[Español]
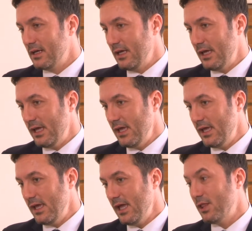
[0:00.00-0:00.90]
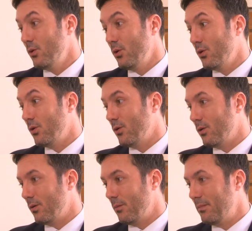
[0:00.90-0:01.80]
y
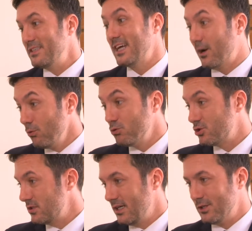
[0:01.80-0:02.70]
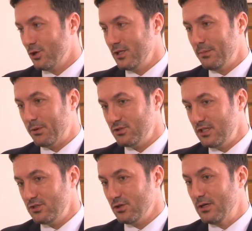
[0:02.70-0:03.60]
esto va a echar luz en todo este
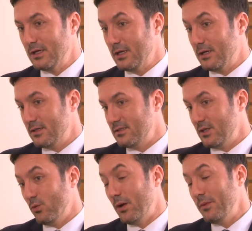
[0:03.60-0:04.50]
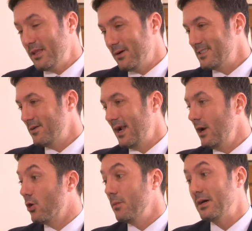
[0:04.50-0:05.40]
proceso. Seguramente va a llevar
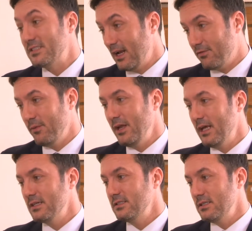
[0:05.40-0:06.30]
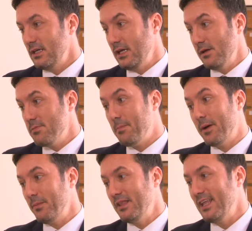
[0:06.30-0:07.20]
algo de paz a las familias y va a
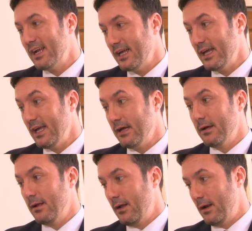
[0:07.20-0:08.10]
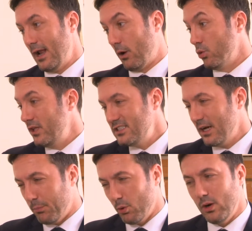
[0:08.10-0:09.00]
permitir que la
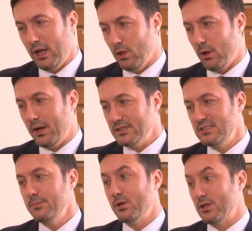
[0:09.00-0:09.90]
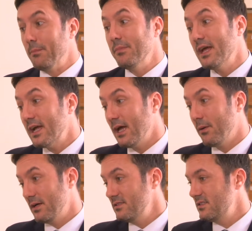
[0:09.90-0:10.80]
justicia por un lado avance, pero también que
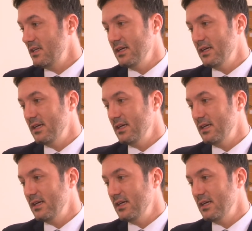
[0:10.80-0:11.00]
avance